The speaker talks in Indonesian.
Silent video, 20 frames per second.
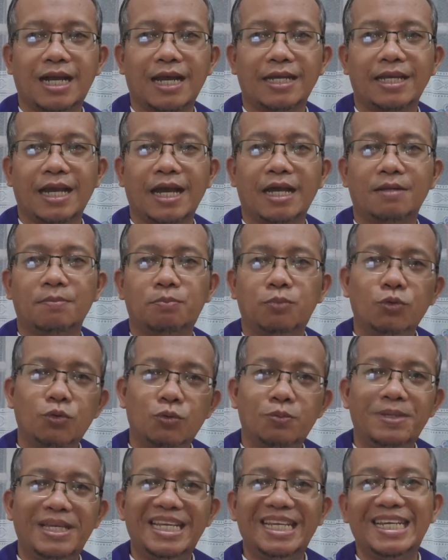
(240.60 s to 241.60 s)
kekayaan
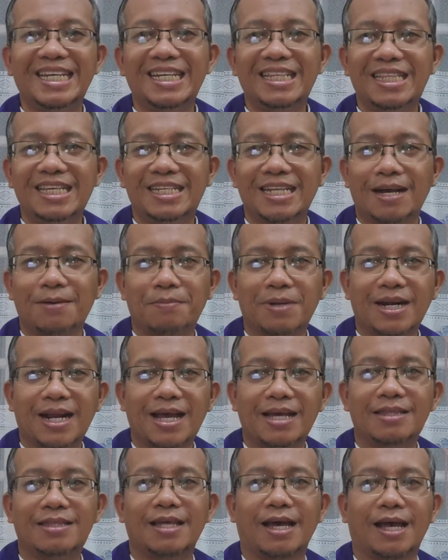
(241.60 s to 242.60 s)
bumi ini tidak
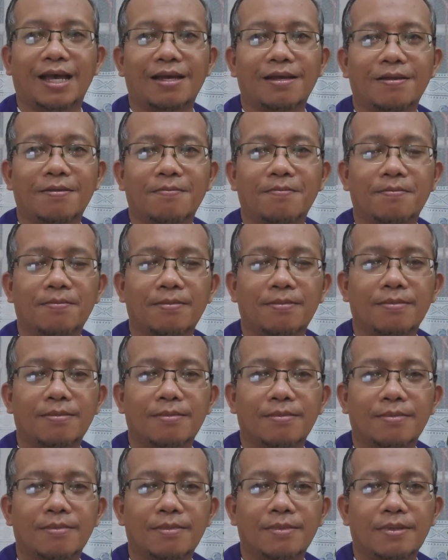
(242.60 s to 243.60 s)
merata.
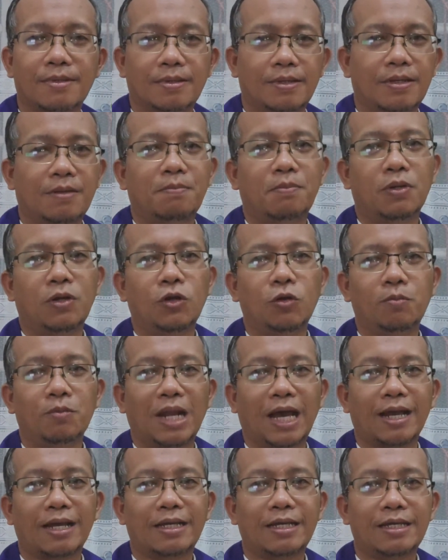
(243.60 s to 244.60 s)
Belum
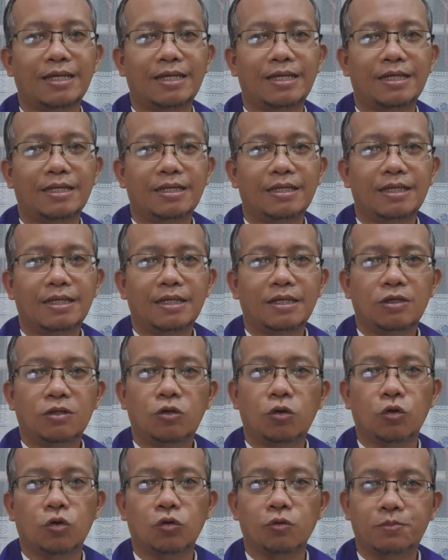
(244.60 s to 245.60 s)
lagi
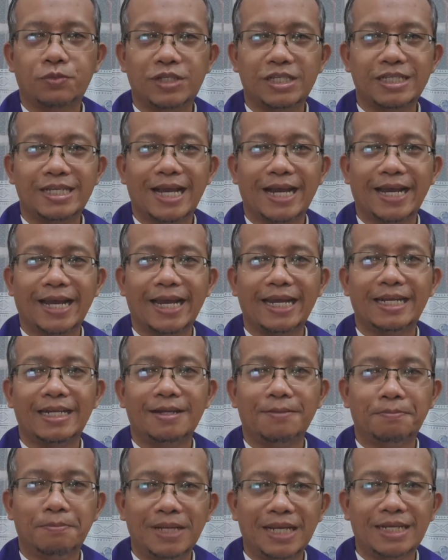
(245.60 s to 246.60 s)
korupsi yang
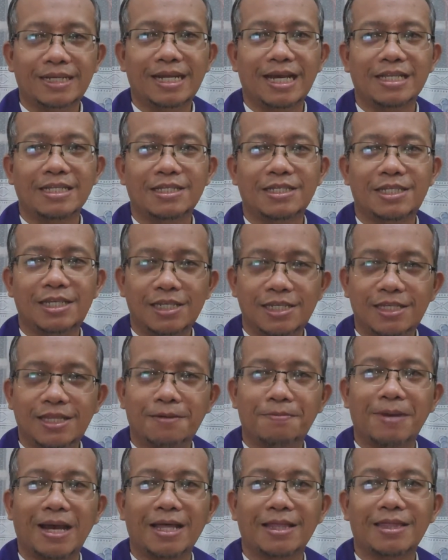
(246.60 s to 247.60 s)
endemik dan
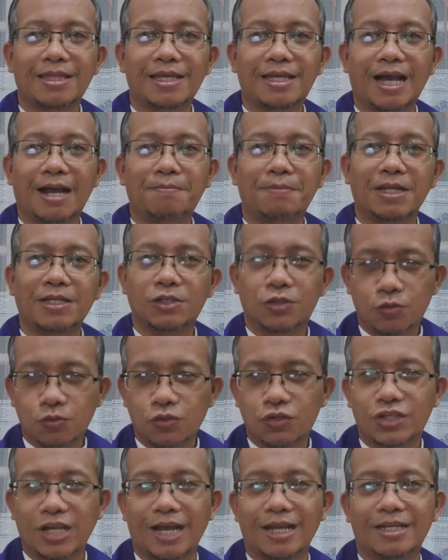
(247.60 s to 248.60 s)
sistematik amat
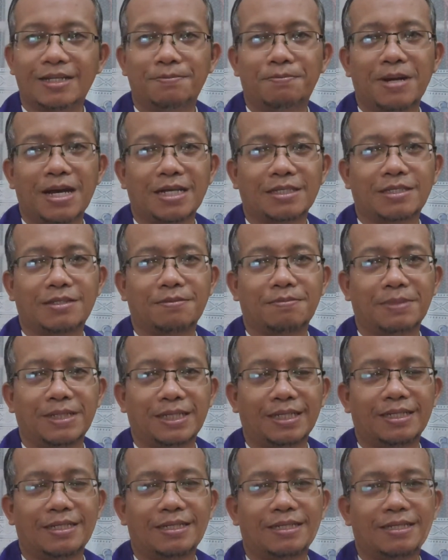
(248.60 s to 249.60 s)
susah
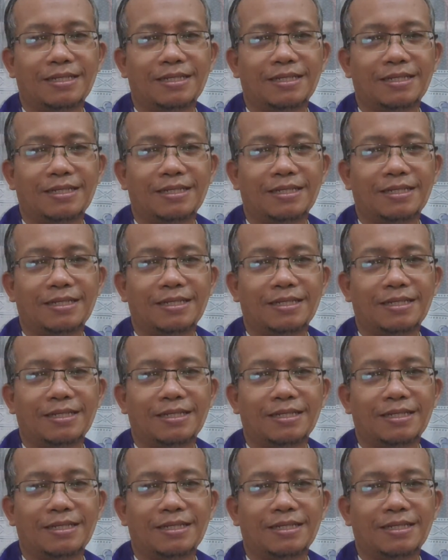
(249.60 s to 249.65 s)
dibasmi.